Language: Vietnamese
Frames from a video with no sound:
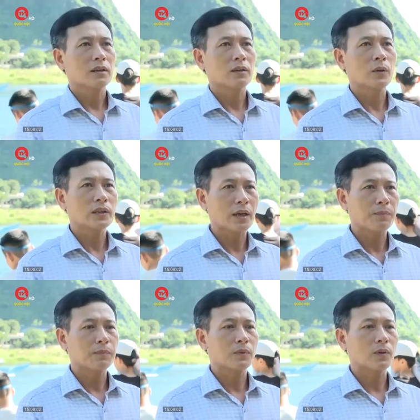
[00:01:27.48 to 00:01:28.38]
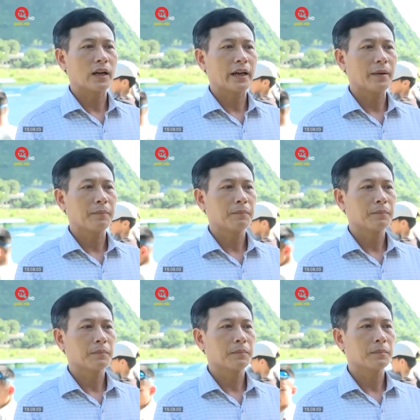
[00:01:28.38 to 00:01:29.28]
Luyện tập cho các em
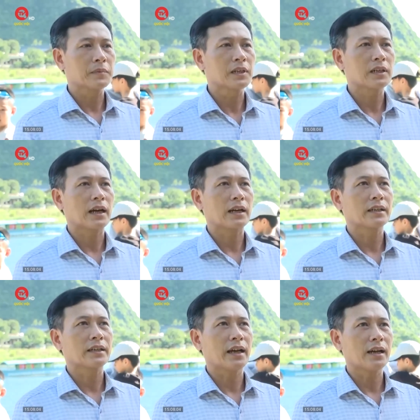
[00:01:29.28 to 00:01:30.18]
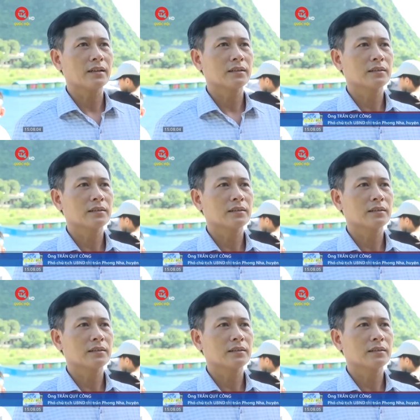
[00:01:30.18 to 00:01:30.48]
được các cái kỹ năng